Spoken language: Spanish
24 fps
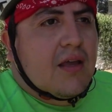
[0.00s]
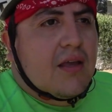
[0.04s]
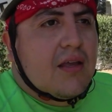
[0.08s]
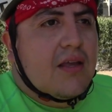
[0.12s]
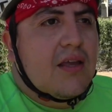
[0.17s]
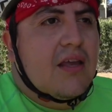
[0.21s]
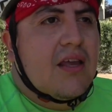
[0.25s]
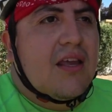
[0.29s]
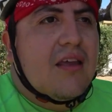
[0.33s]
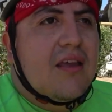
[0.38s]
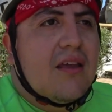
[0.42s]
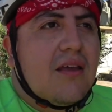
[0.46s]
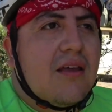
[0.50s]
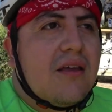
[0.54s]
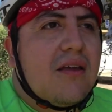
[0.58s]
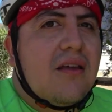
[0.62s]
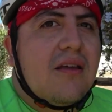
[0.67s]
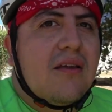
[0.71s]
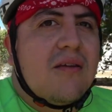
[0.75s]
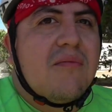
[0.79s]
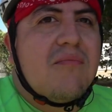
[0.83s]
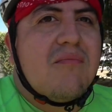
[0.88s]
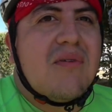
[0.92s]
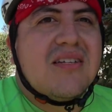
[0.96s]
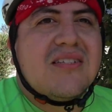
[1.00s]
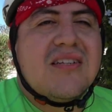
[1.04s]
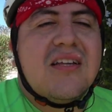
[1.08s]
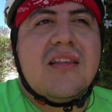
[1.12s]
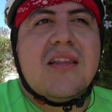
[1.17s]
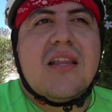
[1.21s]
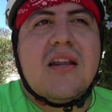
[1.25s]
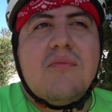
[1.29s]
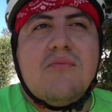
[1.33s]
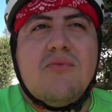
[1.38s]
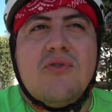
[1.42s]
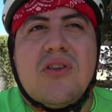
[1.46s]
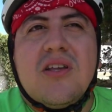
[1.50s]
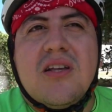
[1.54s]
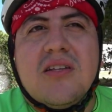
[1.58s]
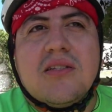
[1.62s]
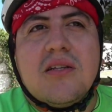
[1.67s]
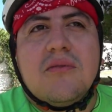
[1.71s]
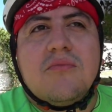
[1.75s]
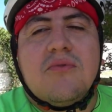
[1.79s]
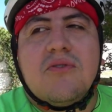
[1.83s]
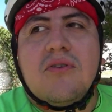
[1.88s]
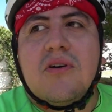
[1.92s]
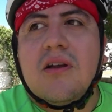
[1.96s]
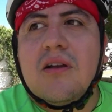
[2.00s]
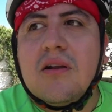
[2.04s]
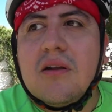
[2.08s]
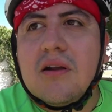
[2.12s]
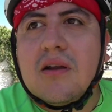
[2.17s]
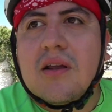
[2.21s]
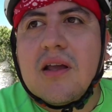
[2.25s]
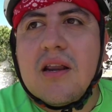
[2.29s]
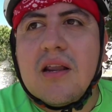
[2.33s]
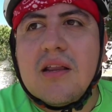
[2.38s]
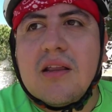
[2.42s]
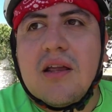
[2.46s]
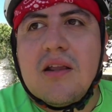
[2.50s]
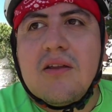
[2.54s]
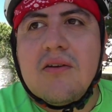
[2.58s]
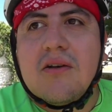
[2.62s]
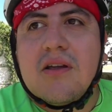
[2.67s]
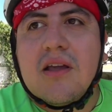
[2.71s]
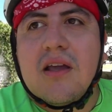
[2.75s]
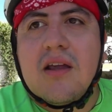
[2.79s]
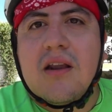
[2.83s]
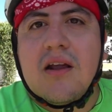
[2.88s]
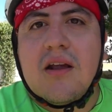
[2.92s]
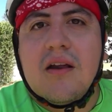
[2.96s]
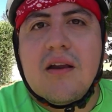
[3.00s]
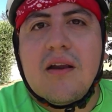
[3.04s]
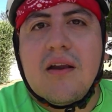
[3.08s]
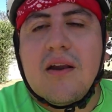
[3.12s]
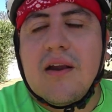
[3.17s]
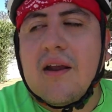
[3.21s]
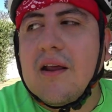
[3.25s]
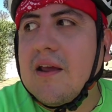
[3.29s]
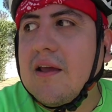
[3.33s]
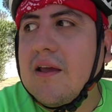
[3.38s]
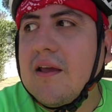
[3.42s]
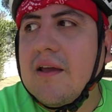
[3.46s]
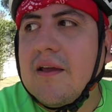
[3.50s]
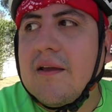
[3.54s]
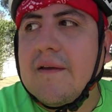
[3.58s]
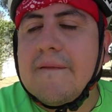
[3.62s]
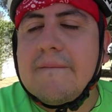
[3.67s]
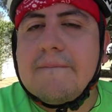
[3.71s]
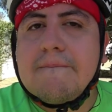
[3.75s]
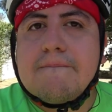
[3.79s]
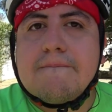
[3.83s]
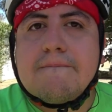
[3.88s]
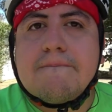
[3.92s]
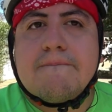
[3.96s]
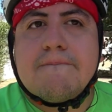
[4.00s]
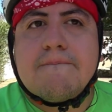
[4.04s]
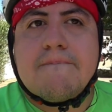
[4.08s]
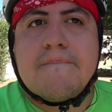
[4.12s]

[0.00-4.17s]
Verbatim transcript: Y me centré muchísimo en criterios que eran em,